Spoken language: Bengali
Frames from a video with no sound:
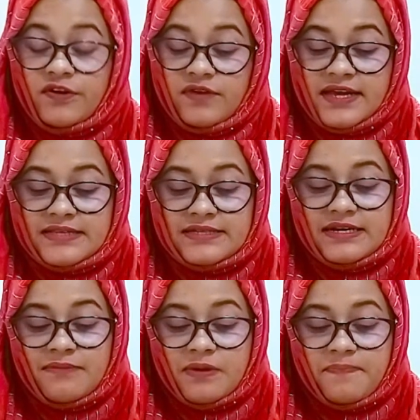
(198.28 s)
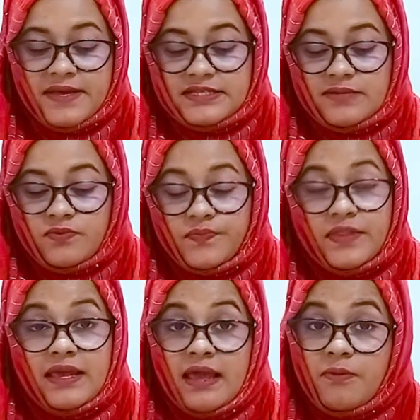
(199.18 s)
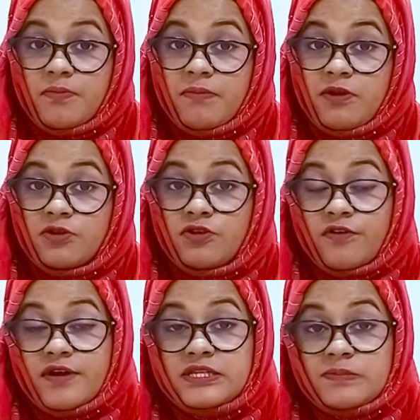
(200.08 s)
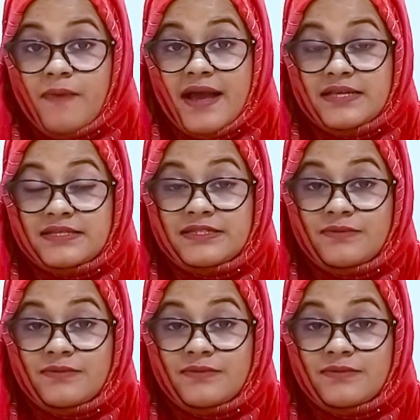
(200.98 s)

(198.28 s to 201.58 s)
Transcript: ফেনোলিক অ্যাসিড আমরা পেয়ে যাব এবং বিভিন্ন ধরনের স্পাইস